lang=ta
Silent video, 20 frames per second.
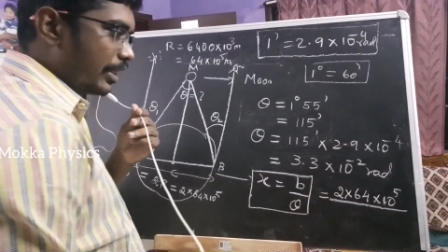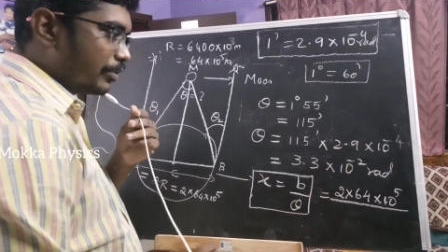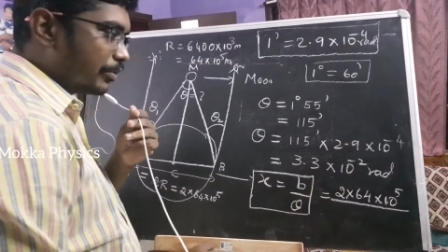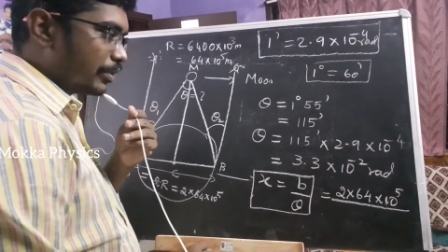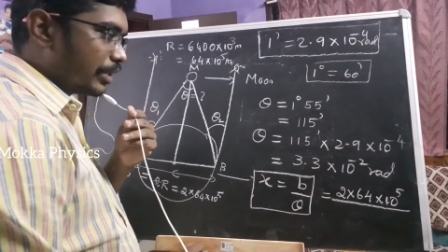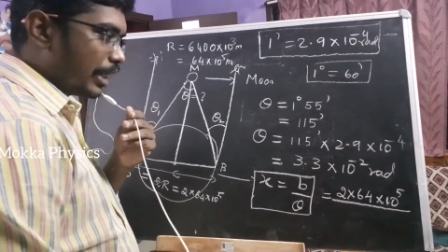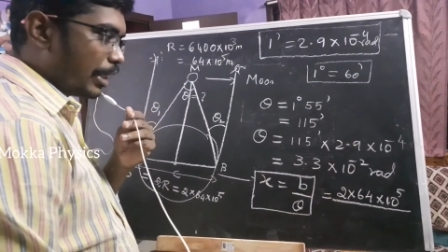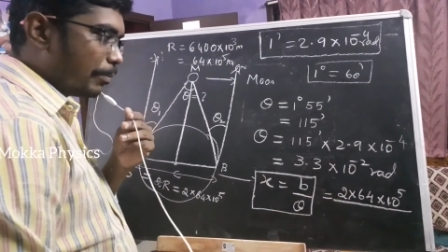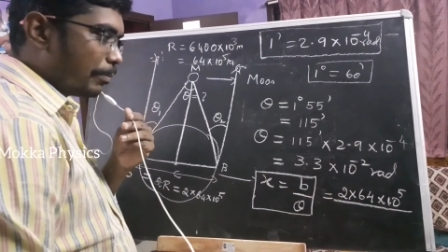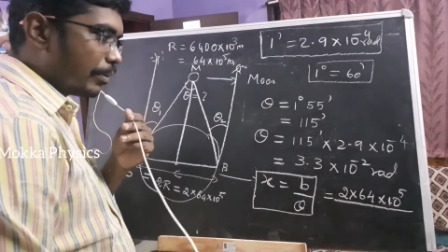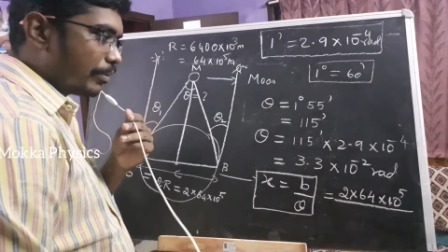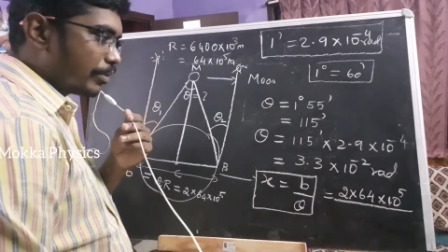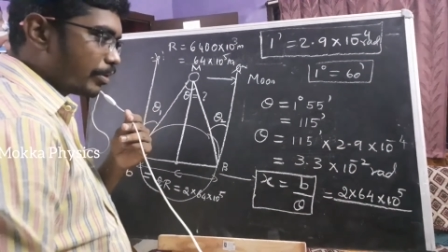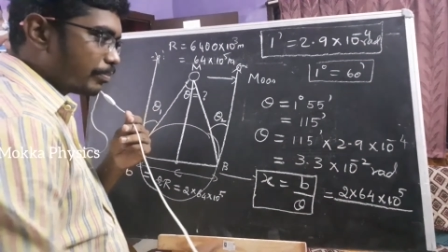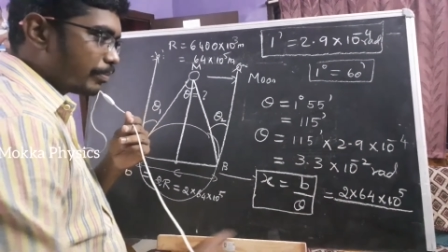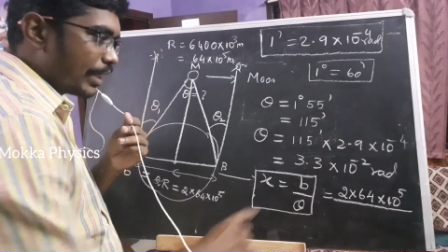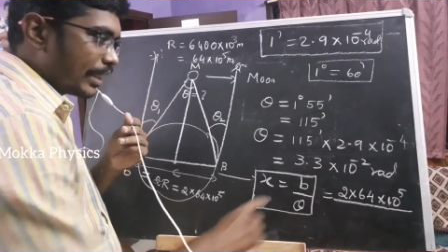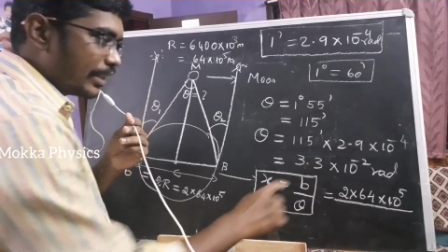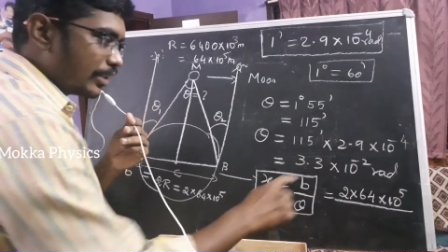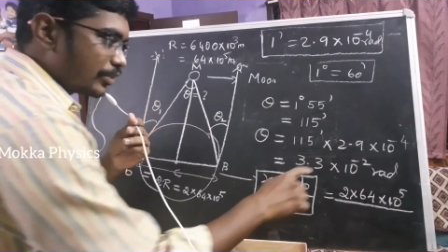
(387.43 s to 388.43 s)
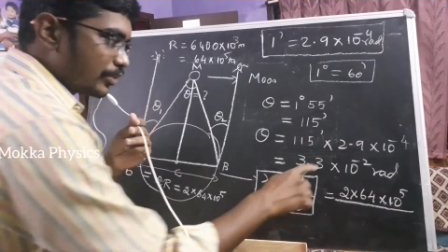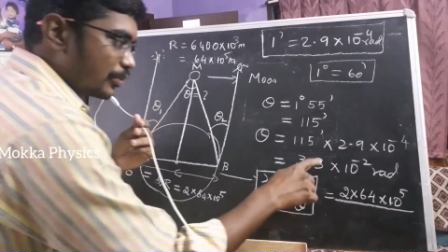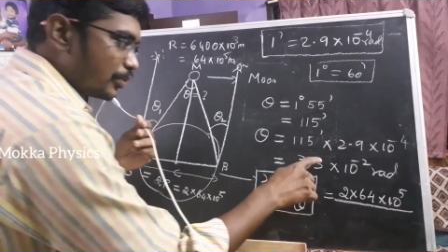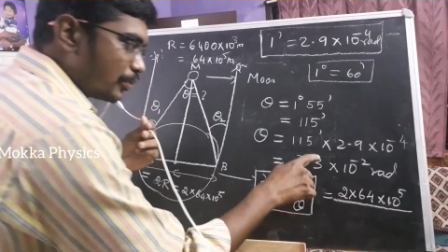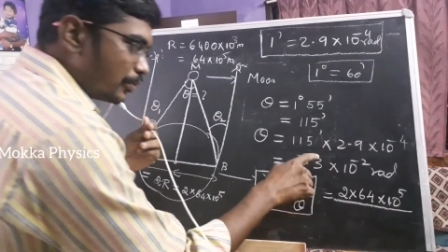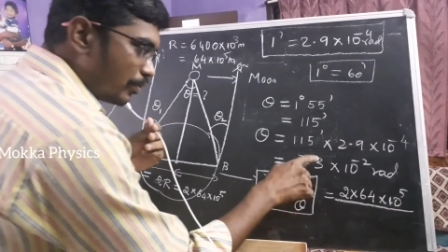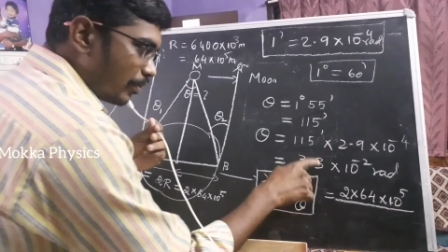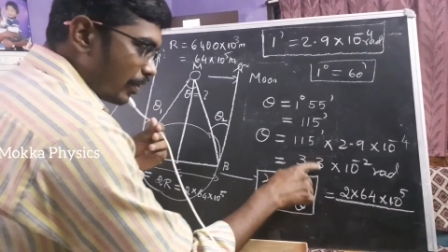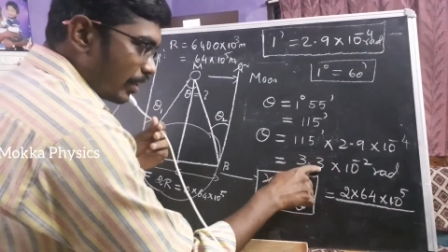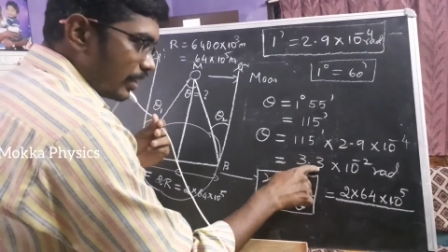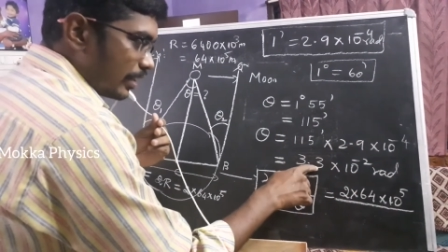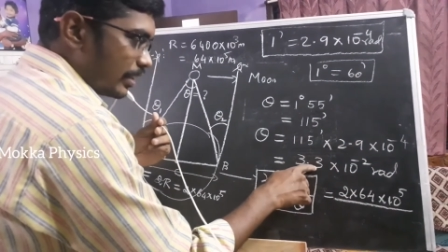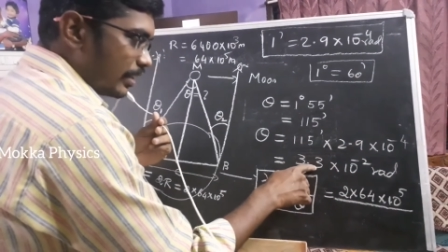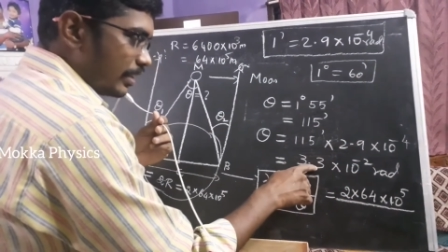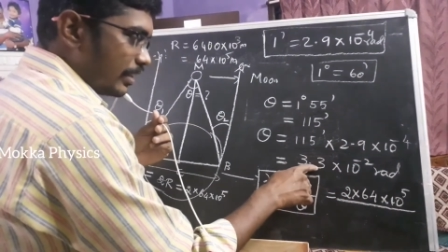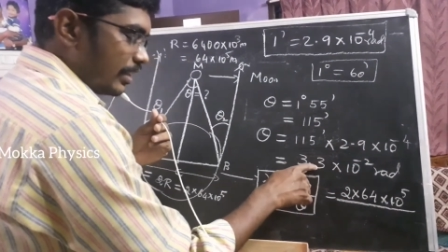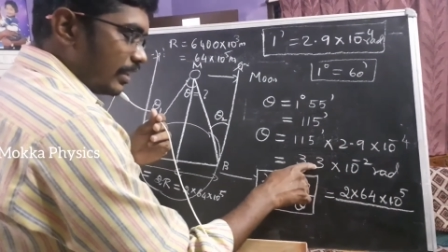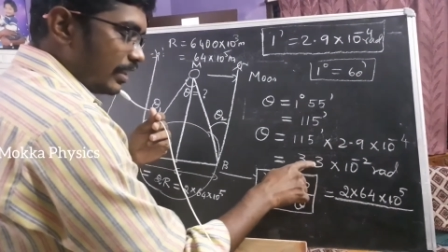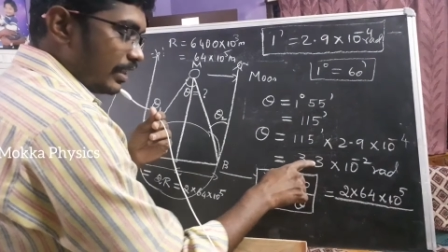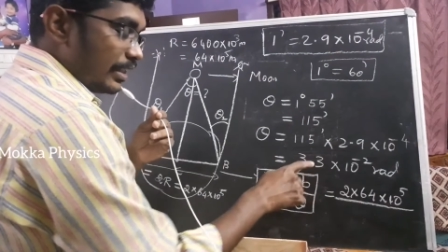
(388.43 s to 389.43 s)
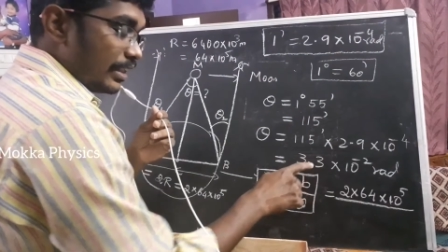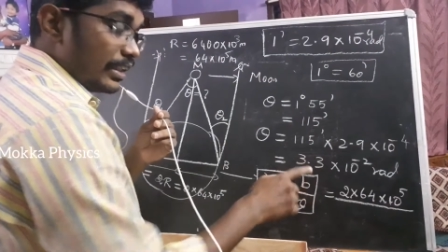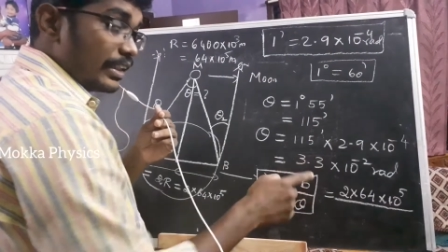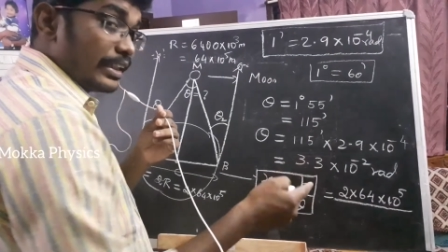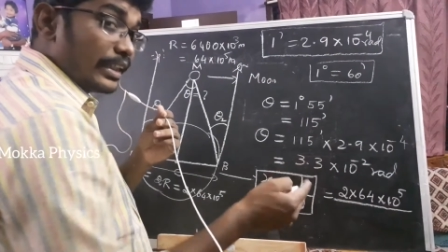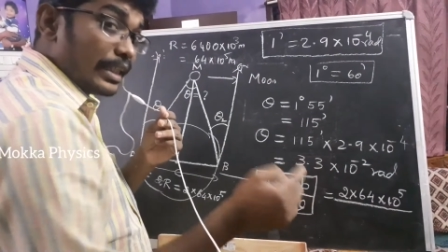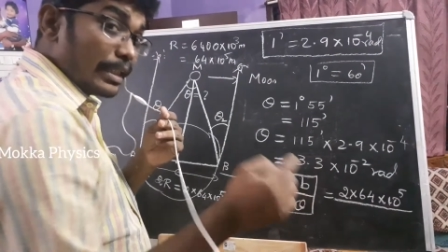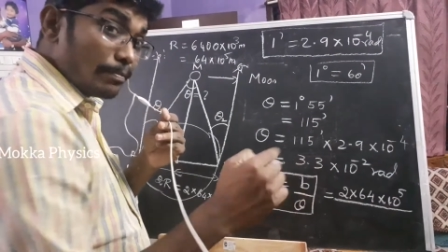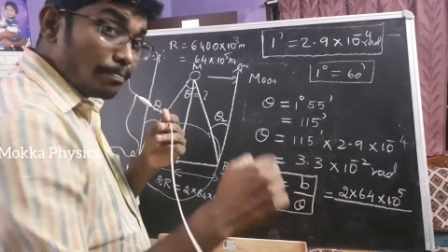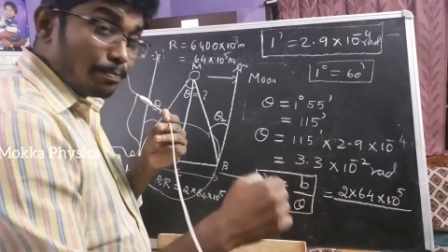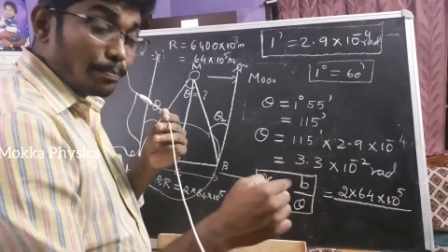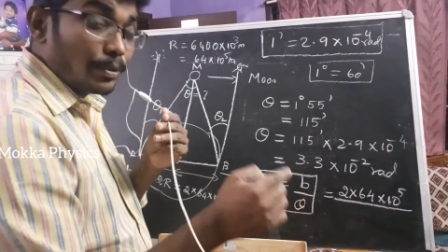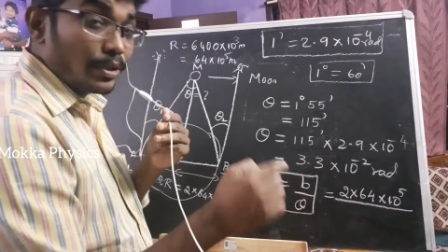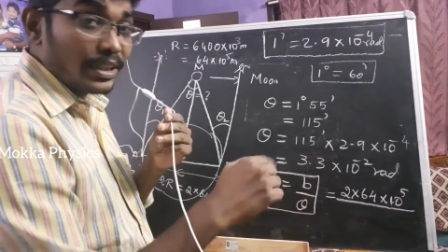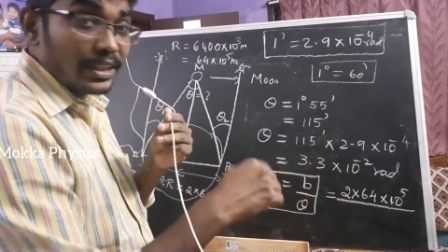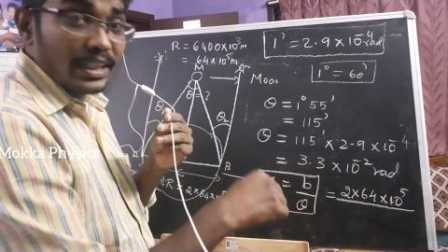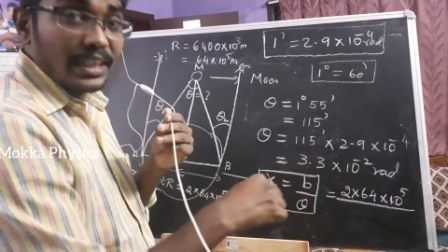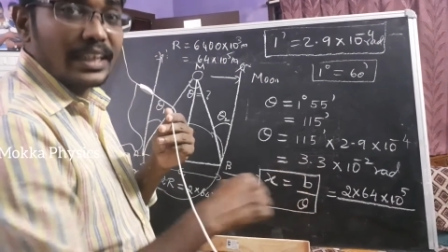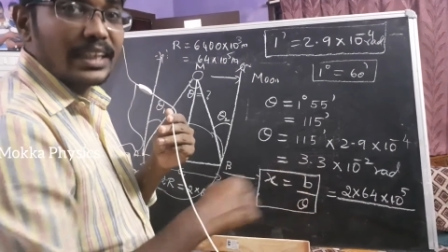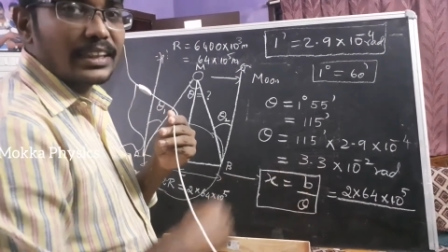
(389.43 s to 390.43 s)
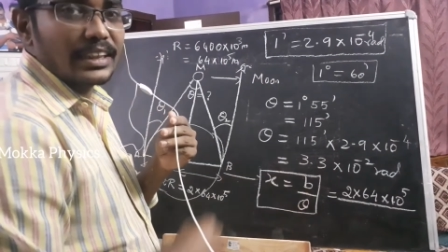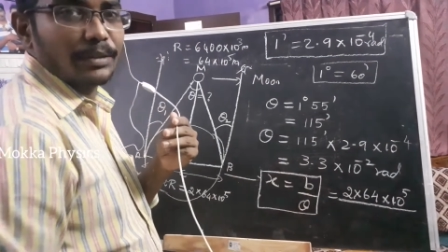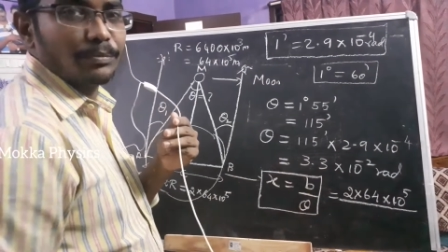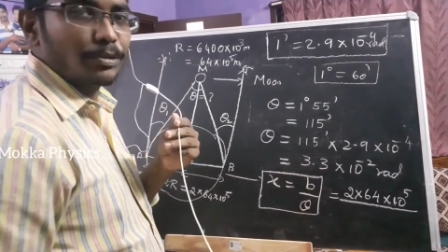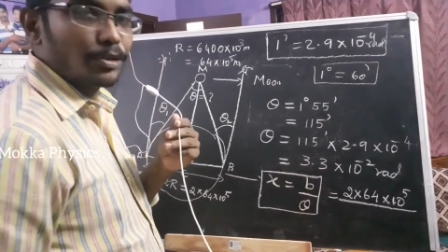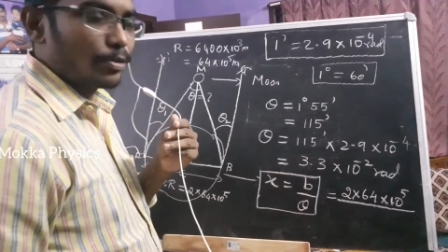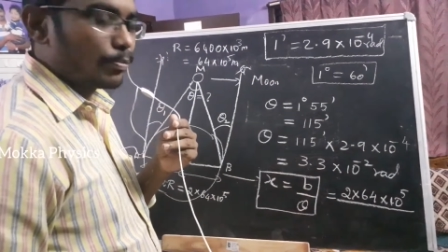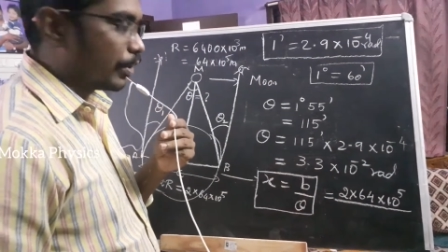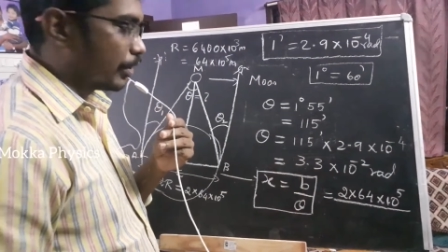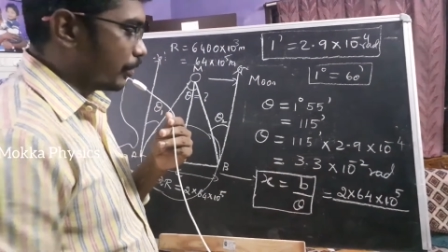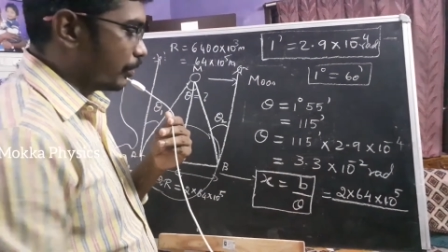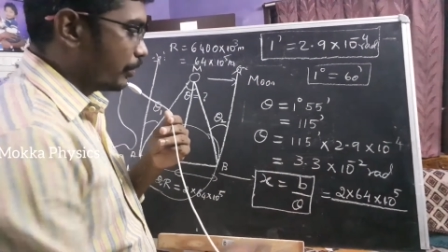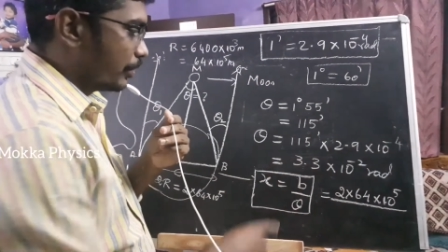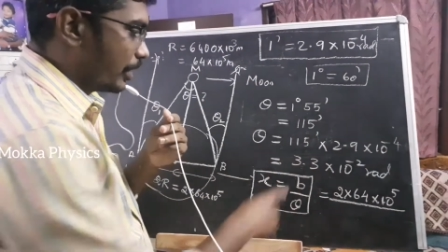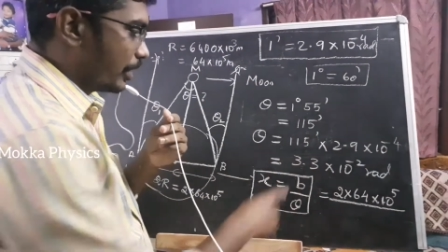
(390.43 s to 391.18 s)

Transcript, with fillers: இன்ட்டு டென் பவர் மைனஸ் டூன்னு வருது இப்போ இதை நீங்கள் சப்ஸ்டியூட் பண்ணணும்